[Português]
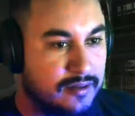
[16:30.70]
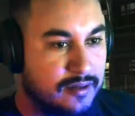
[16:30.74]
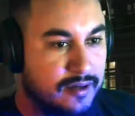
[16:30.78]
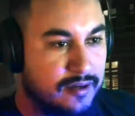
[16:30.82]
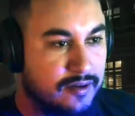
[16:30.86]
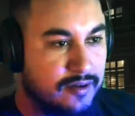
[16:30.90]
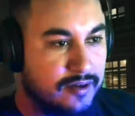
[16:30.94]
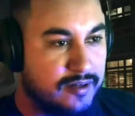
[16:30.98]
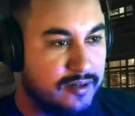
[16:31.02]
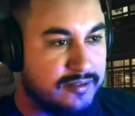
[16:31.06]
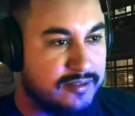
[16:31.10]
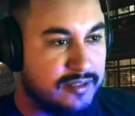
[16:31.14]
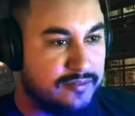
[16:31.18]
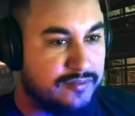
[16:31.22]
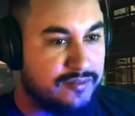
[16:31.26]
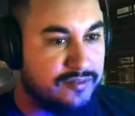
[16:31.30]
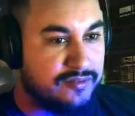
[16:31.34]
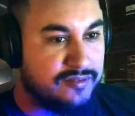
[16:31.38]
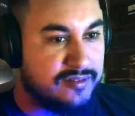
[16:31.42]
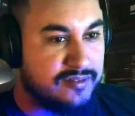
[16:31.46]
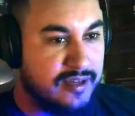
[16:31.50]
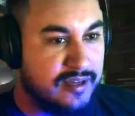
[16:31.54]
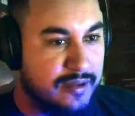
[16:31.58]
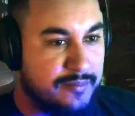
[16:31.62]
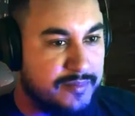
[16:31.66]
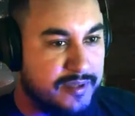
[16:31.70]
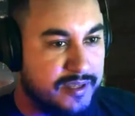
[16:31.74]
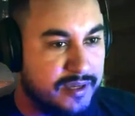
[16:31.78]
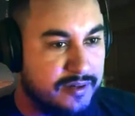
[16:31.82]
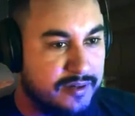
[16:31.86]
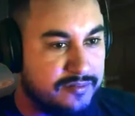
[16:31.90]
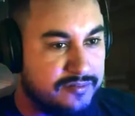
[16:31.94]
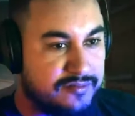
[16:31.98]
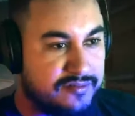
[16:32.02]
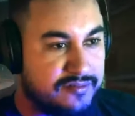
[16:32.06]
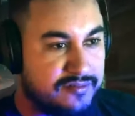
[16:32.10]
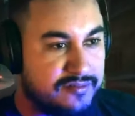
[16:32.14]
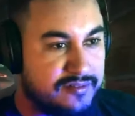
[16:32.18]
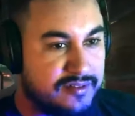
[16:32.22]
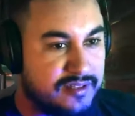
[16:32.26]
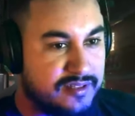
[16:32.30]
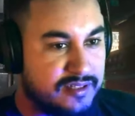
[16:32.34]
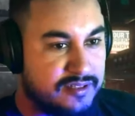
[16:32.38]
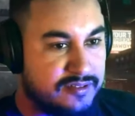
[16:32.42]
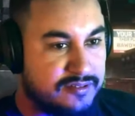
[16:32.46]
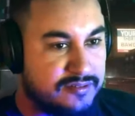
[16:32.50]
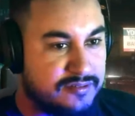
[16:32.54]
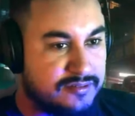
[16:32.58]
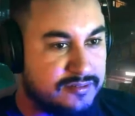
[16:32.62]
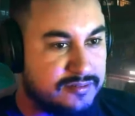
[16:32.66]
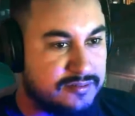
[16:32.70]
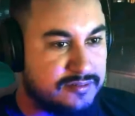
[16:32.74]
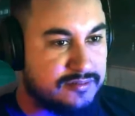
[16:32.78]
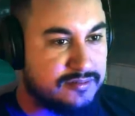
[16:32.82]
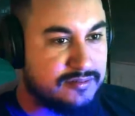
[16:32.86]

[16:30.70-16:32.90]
Agora tá vindo uns caminhãozão.